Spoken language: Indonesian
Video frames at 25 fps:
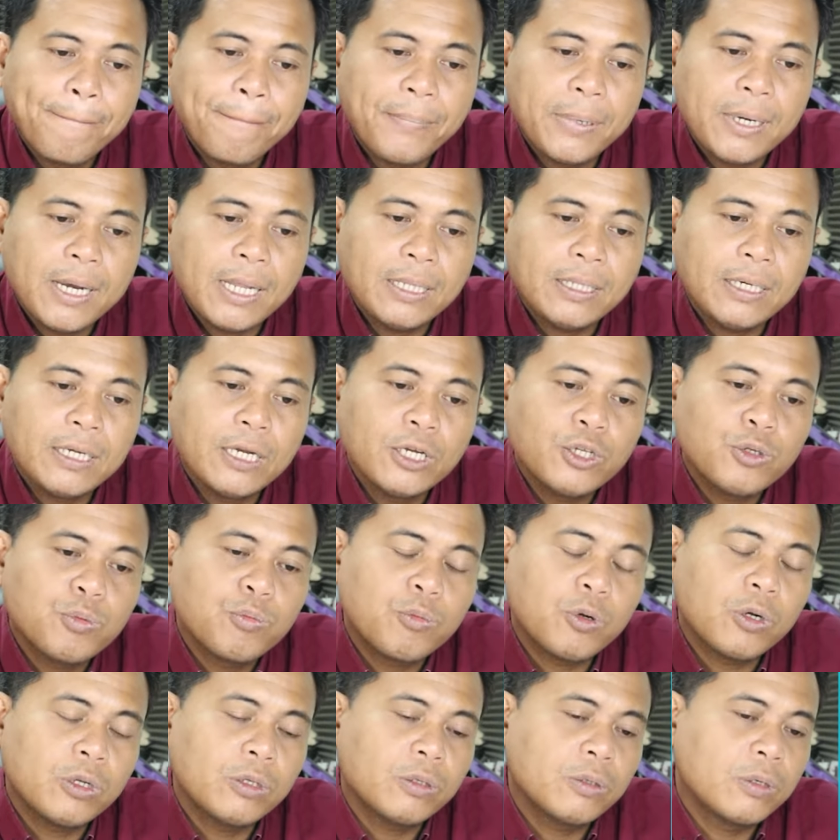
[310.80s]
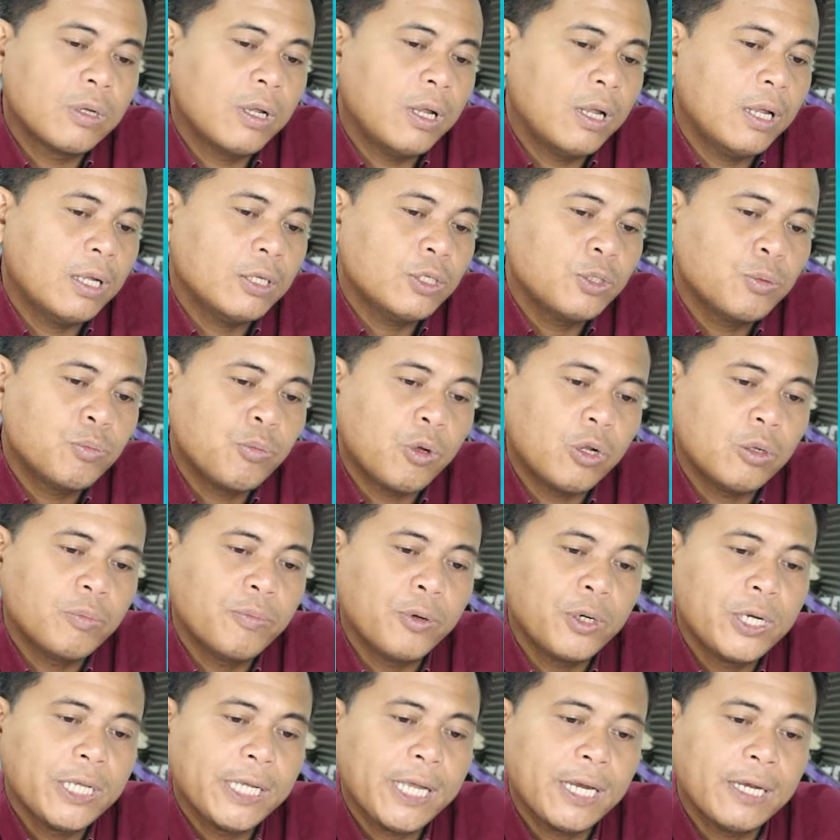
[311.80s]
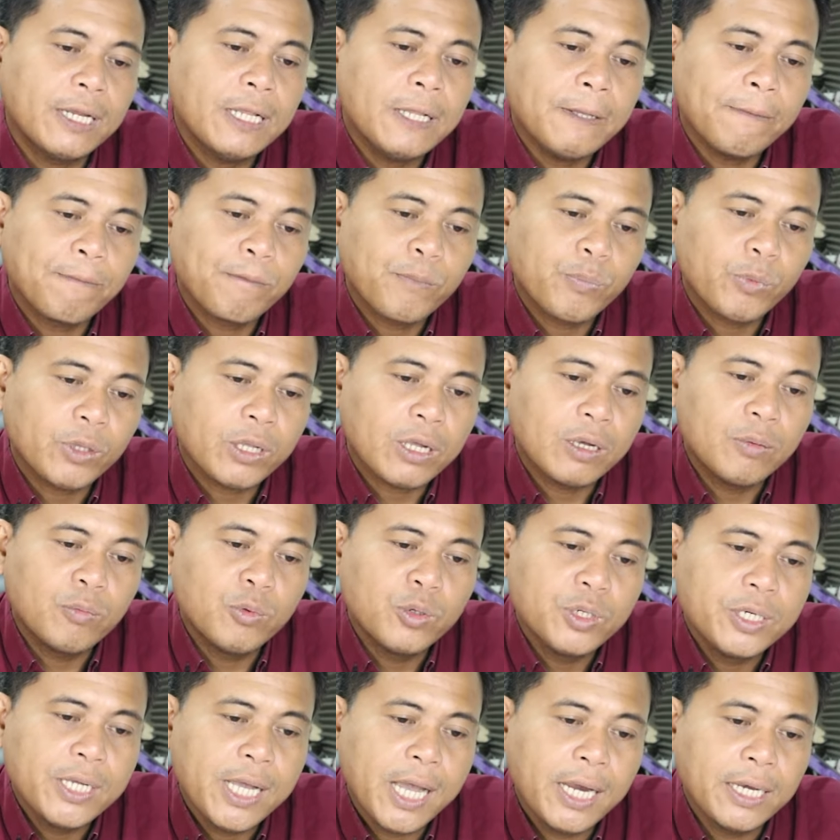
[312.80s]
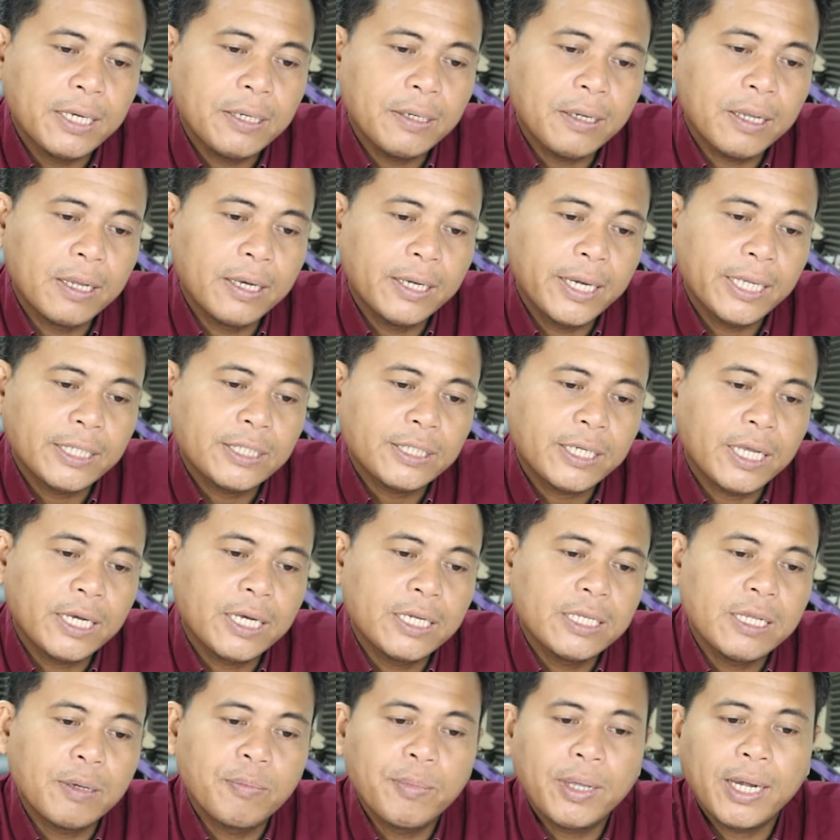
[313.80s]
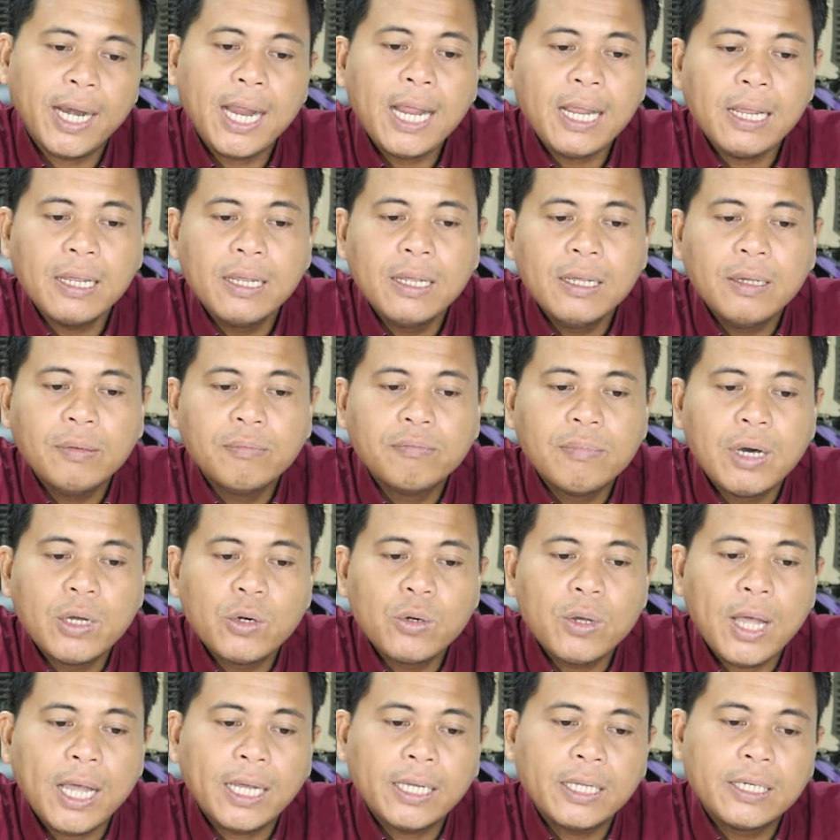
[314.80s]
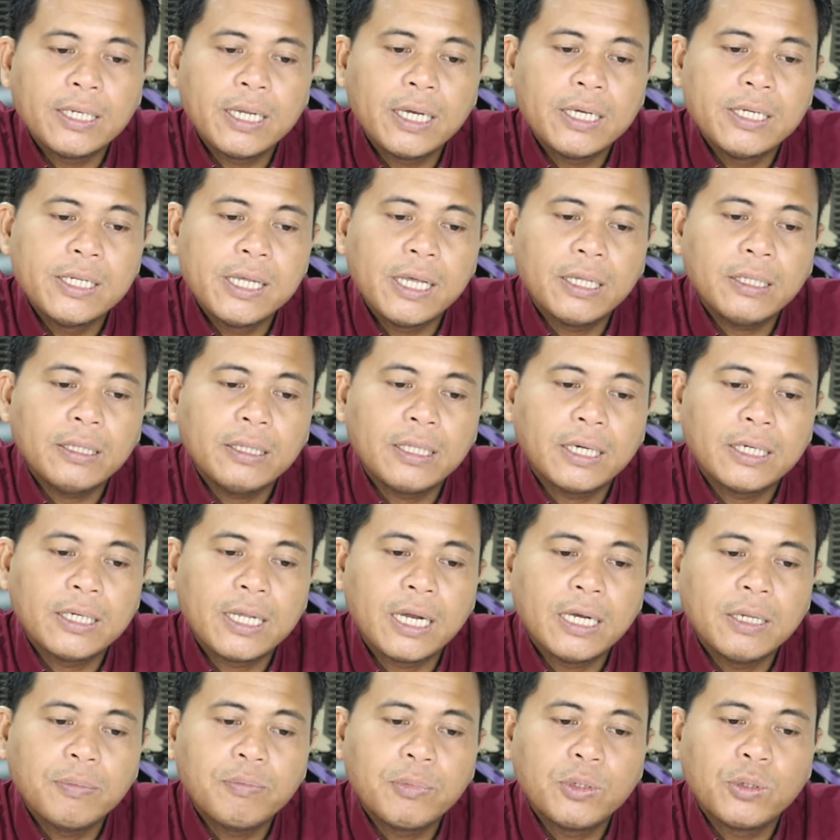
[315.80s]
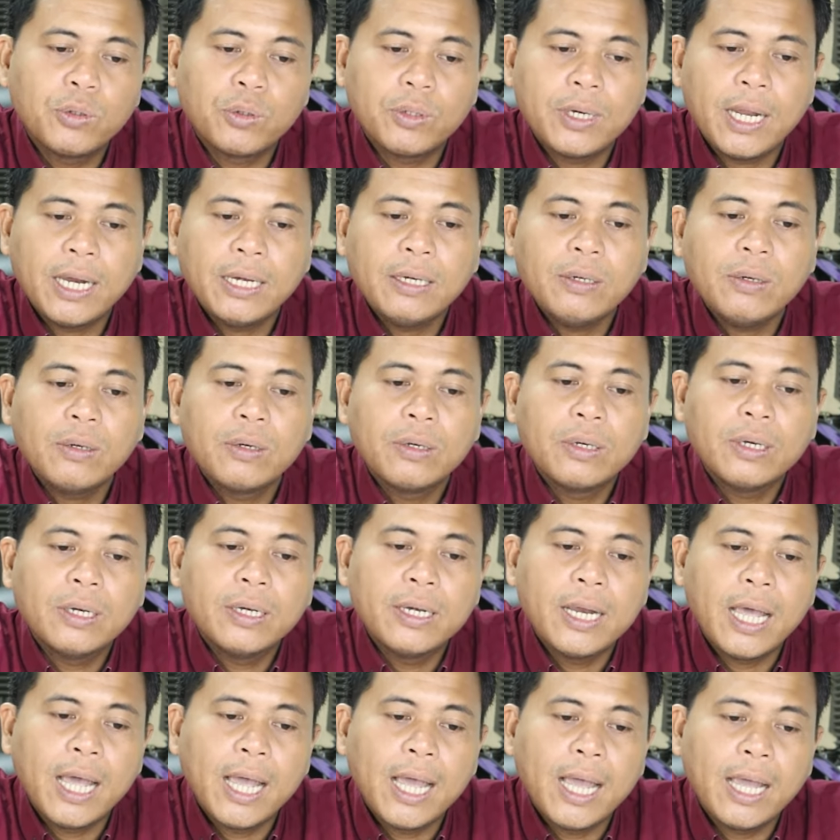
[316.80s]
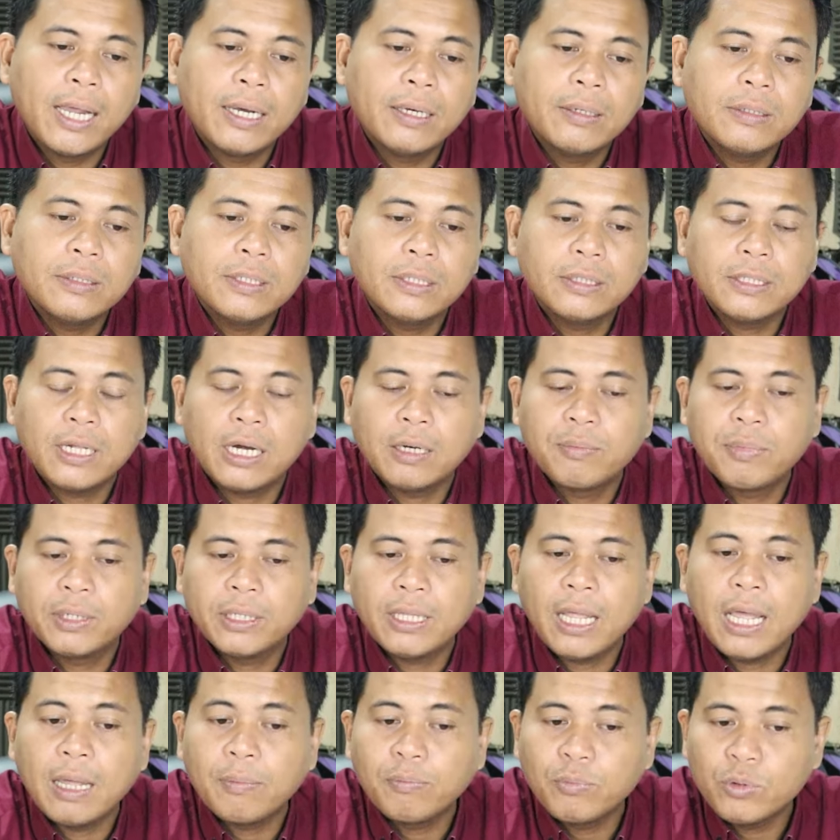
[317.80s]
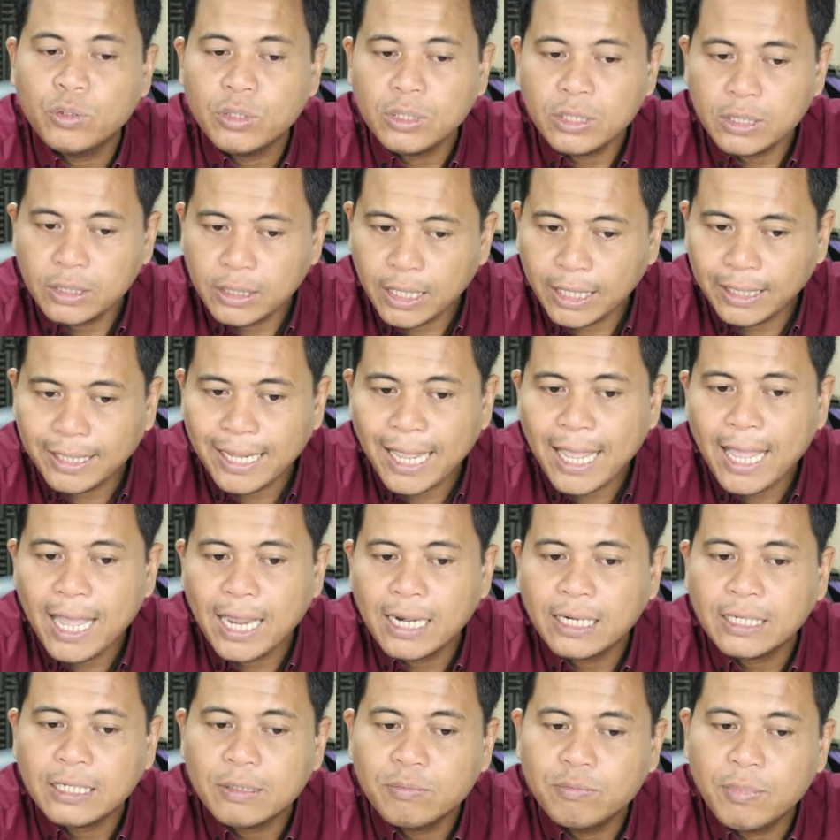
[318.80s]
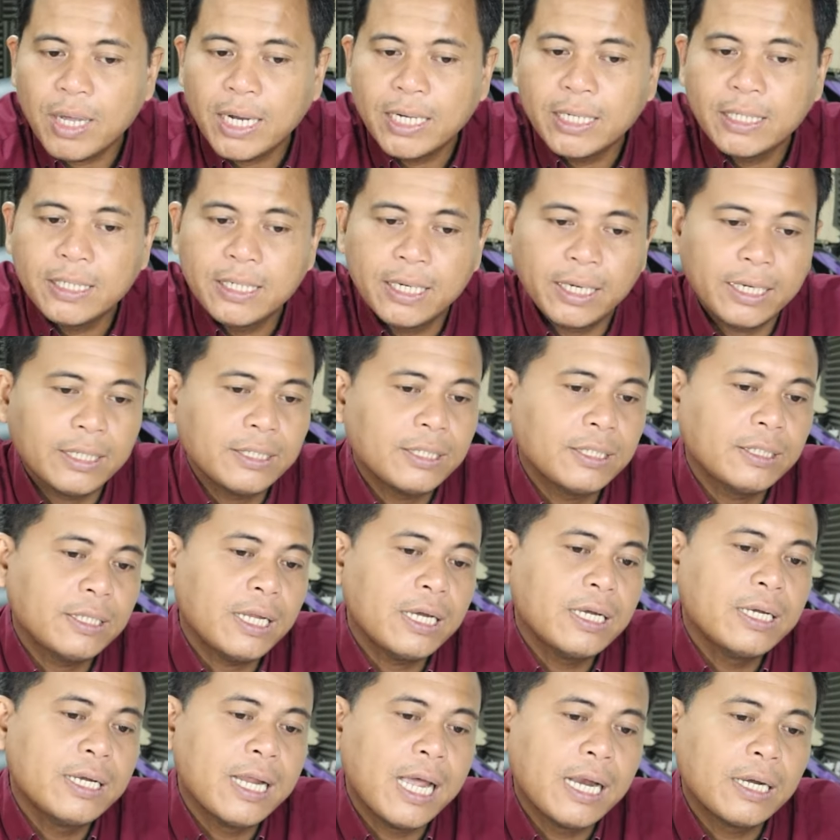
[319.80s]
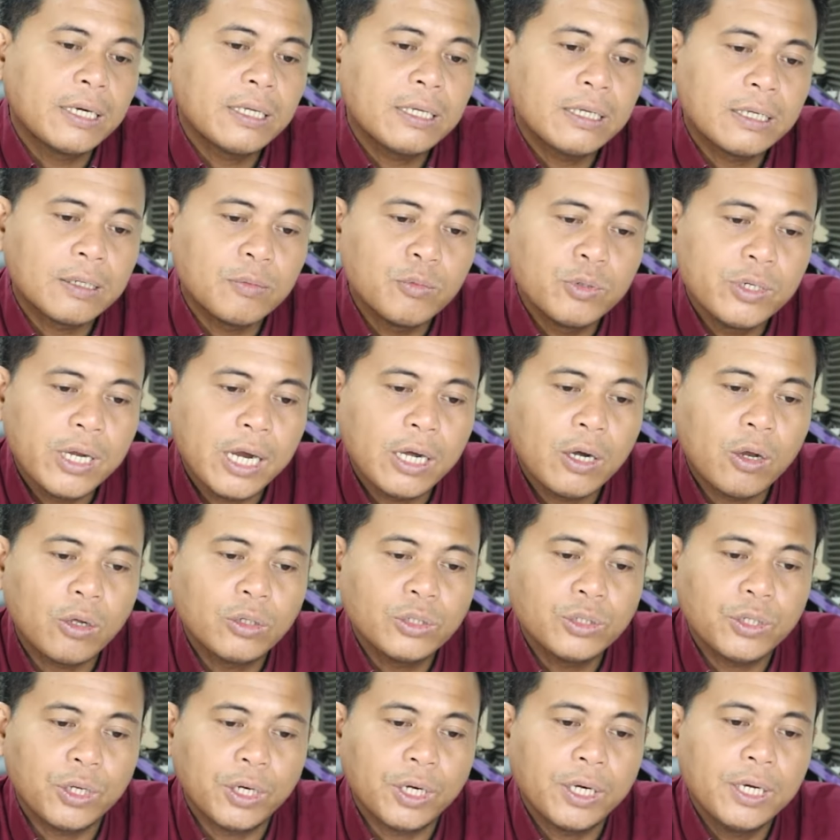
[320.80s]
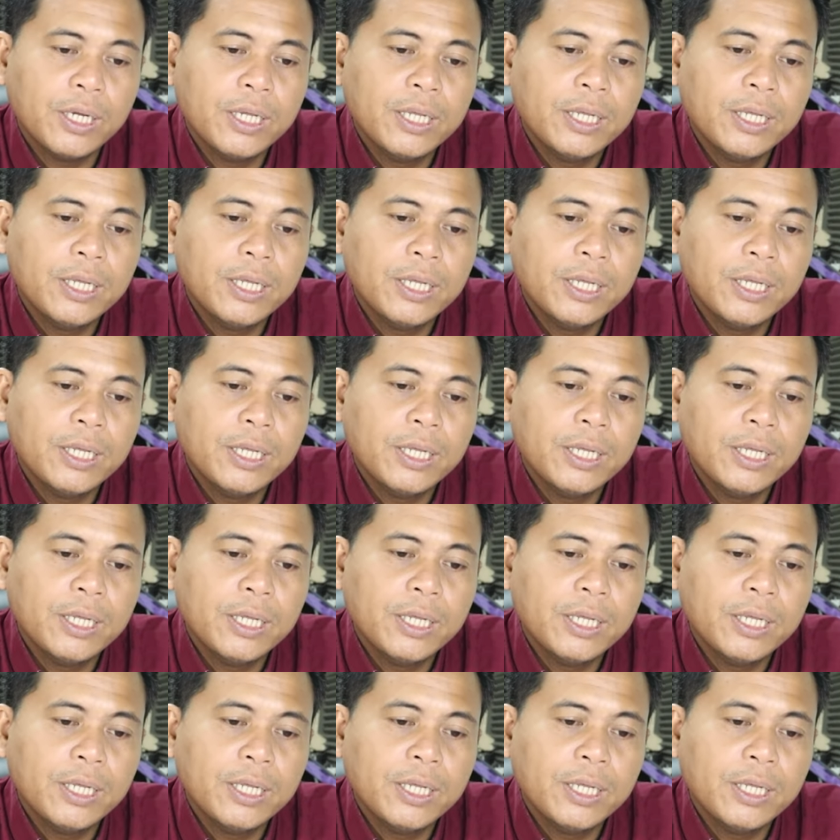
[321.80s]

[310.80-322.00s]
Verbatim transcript: pernah terjadi sebuah eh, small body candle, kemudian next candlenya merah, baru akhirnya dia terjadi penurunan dan secara bertahap pun tertahan kembali di resistance dan kemudian longsor.